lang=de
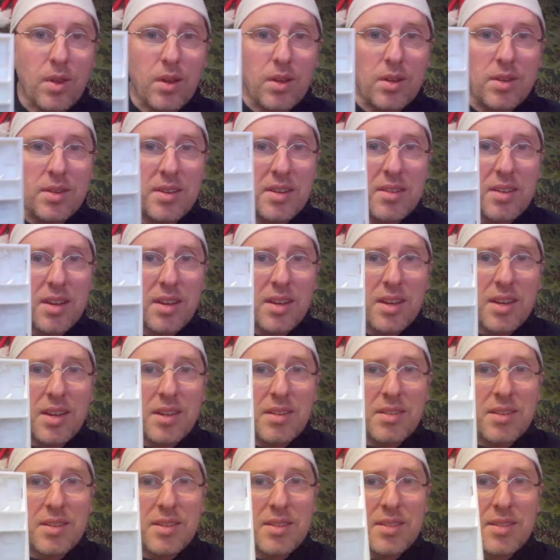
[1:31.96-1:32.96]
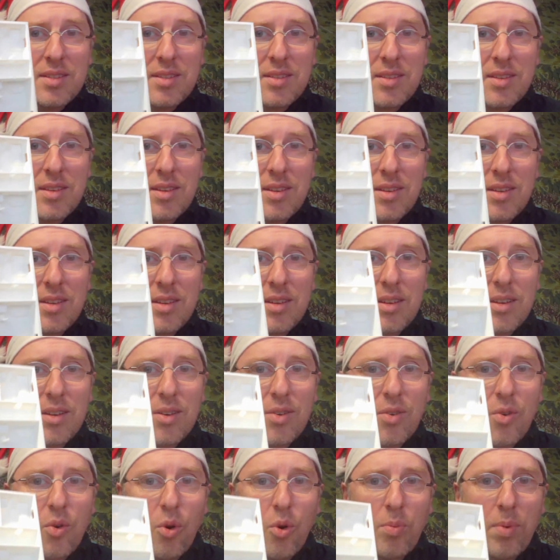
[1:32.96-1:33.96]
detailliertes äh,
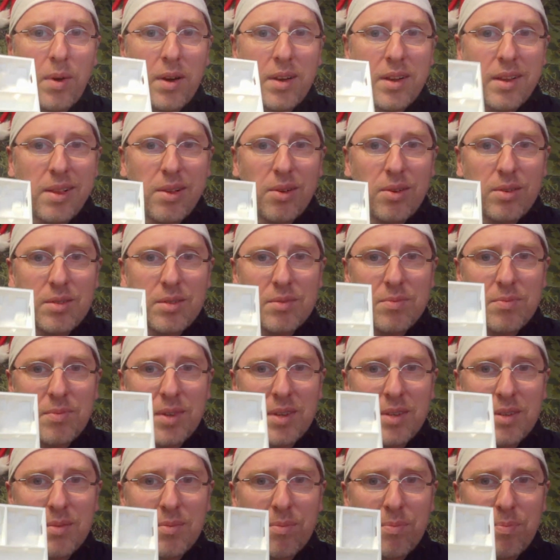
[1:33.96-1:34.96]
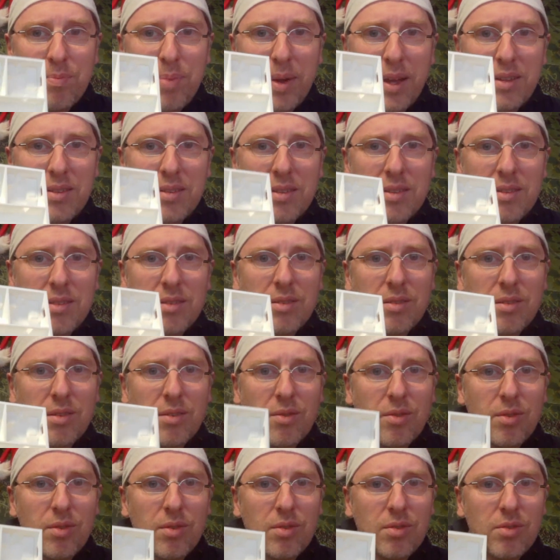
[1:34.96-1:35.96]
Obergeschoss mit Betten
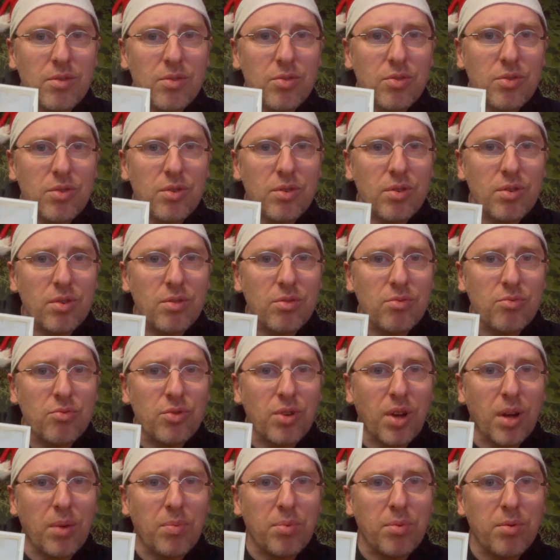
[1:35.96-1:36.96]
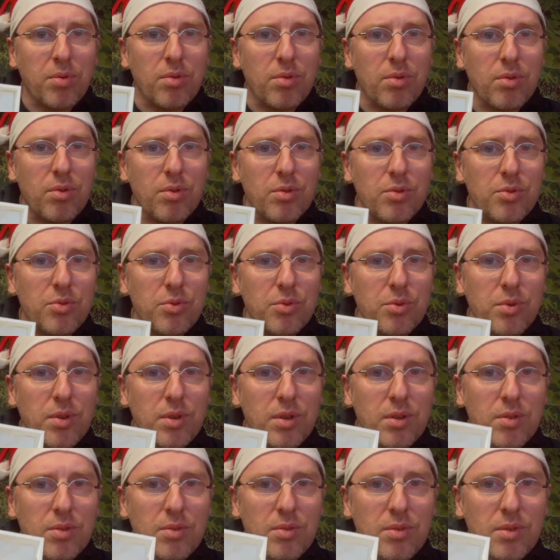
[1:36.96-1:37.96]
und äh, Treppe und
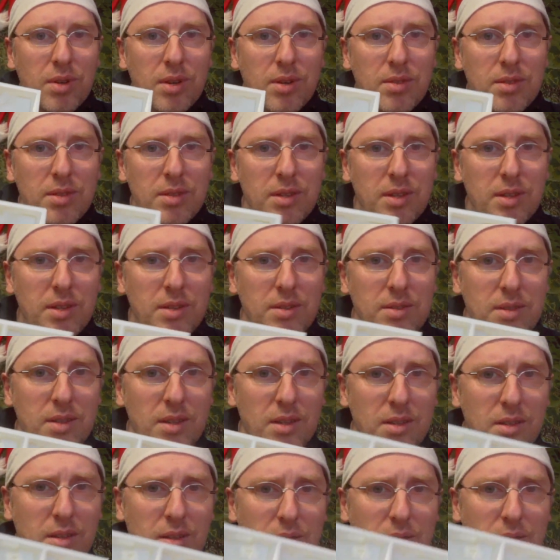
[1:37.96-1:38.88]
Türen und hast du nicht gesehen?